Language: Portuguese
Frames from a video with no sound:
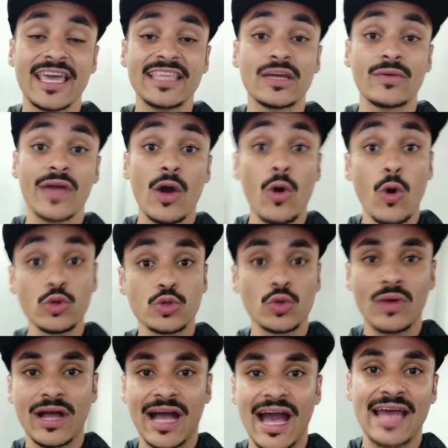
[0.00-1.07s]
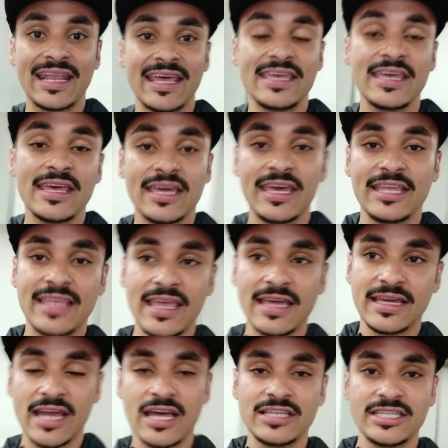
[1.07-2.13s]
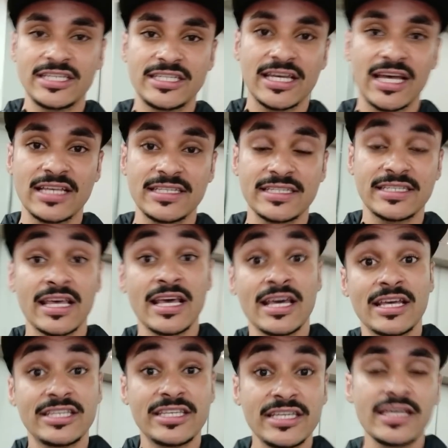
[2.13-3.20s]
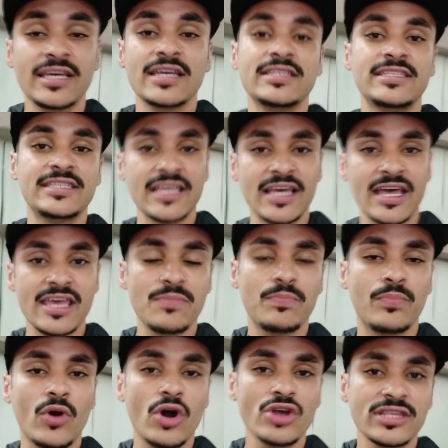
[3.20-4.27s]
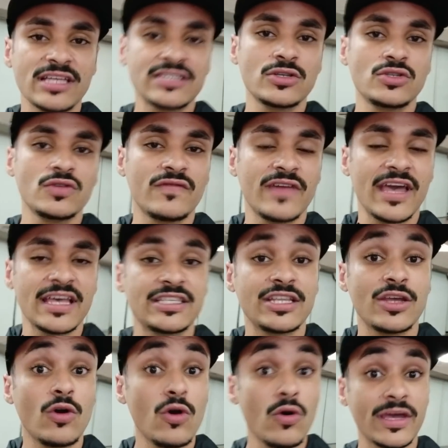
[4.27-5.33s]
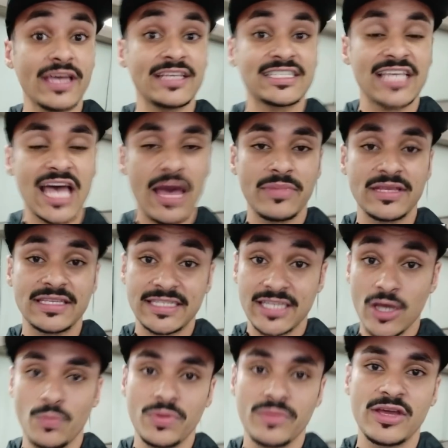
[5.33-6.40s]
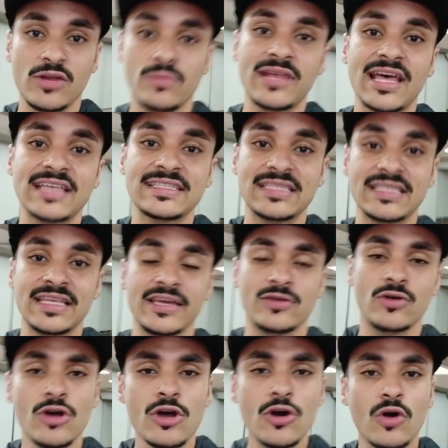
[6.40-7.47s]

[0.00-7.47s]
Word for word: Então é outro cara aí que tem grandes chances de ser aí pós-nação silvestre ou quem sabe ser o primeiro brasileiro.